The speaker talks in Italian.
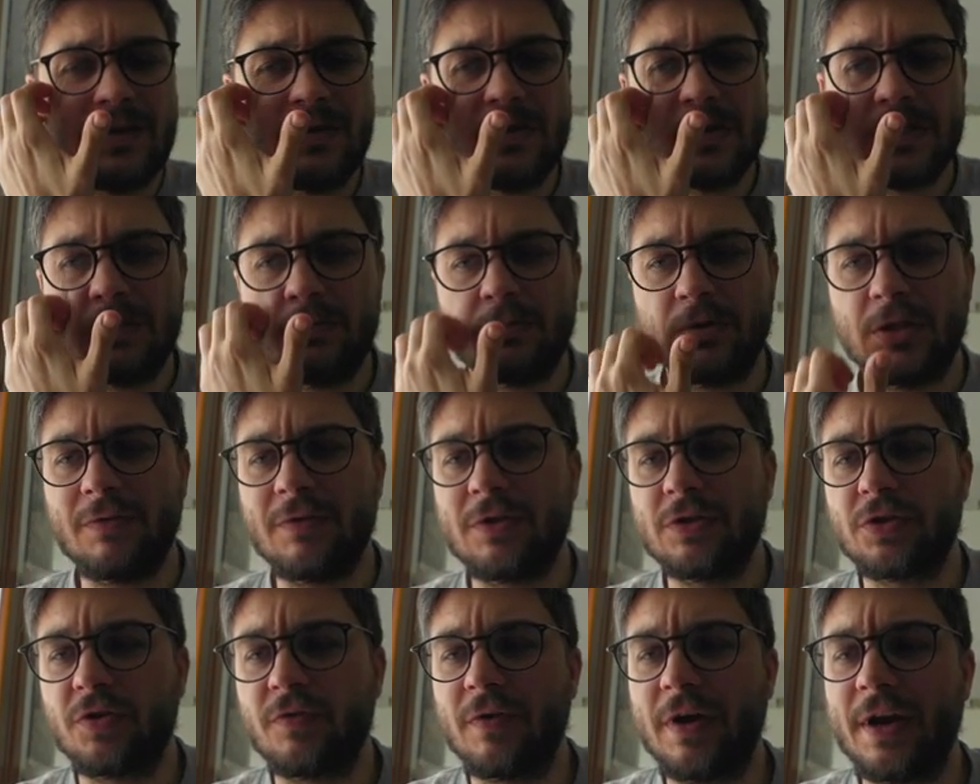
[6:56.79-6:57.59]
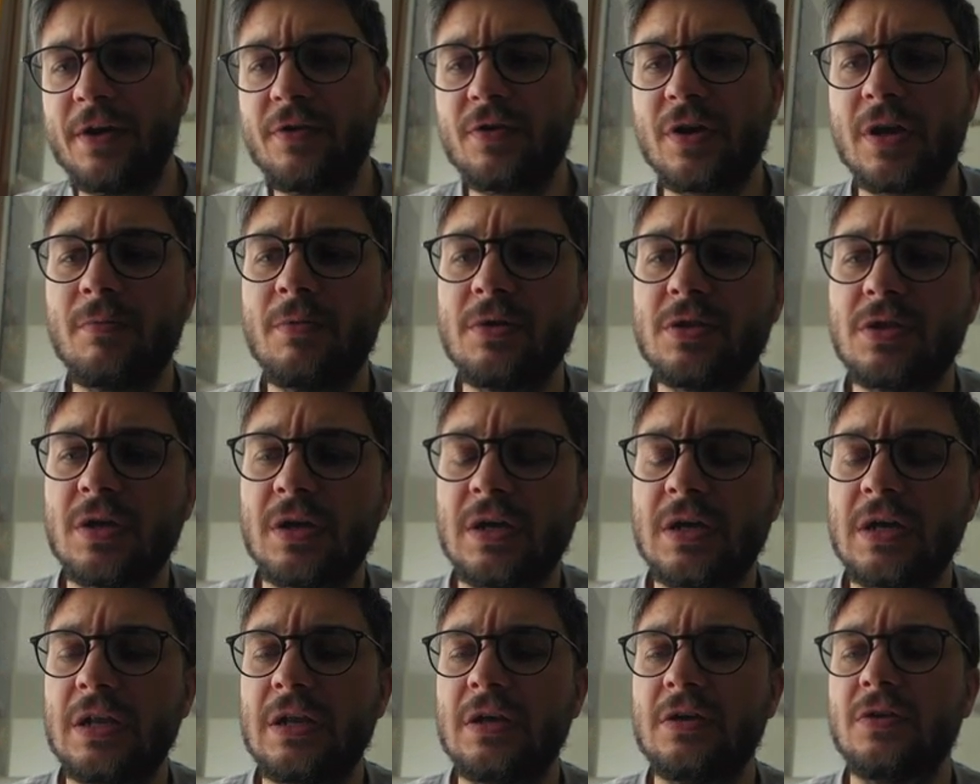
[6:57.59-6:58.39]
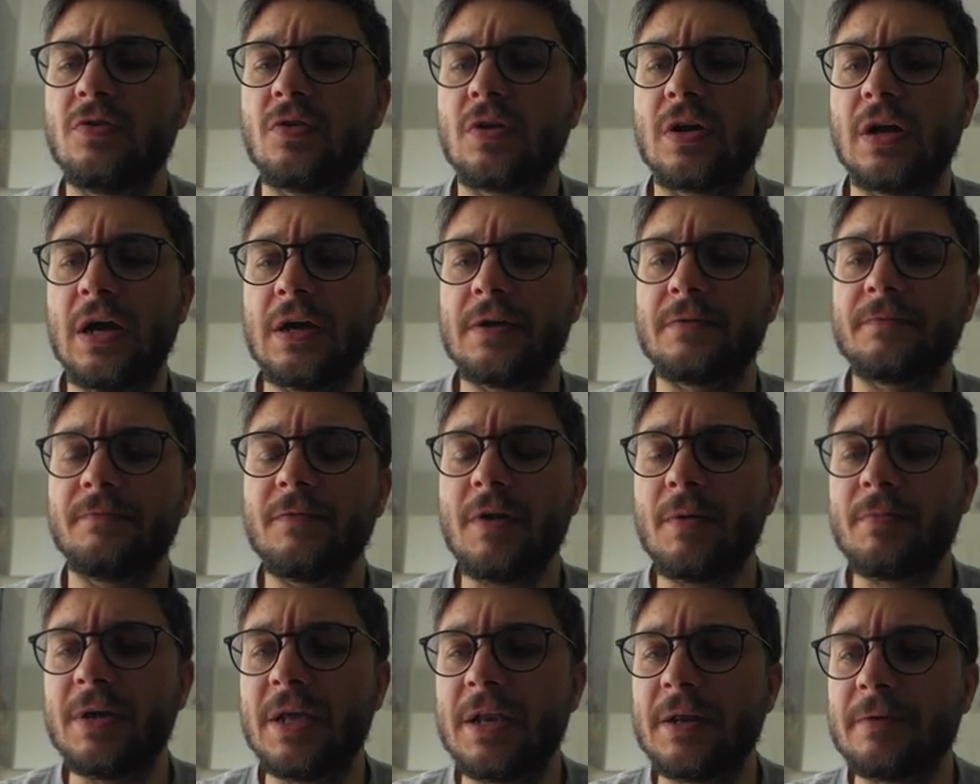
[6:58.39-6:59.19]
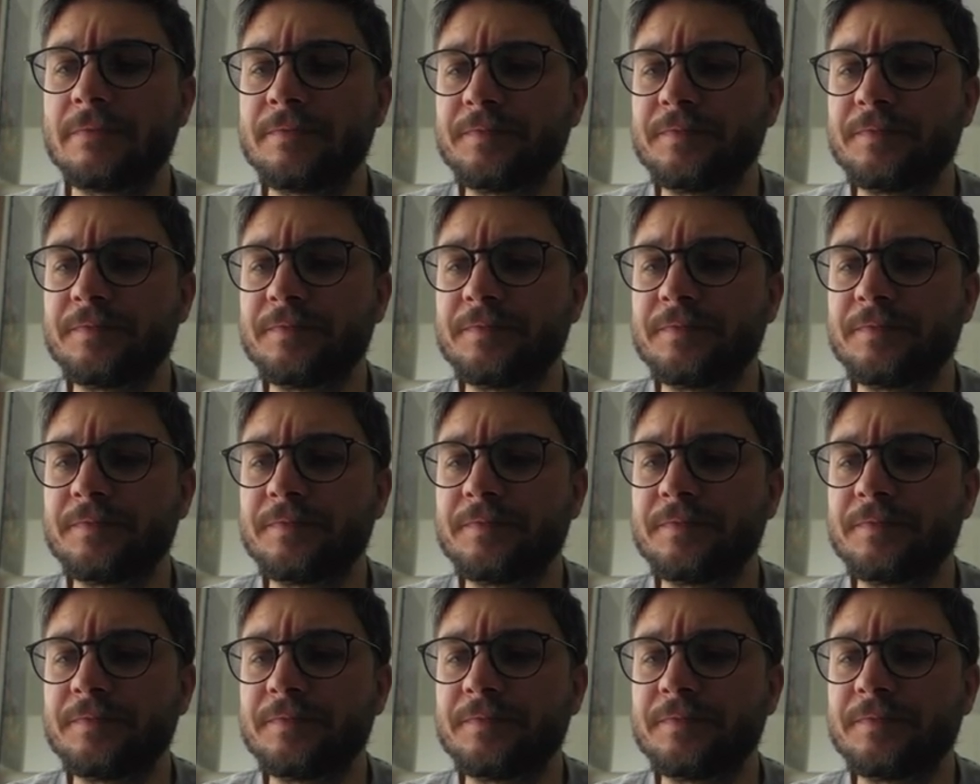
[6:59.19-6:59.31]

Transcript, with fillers: non si poteva trovare, ma che cambiato anche gli yokai, va bene.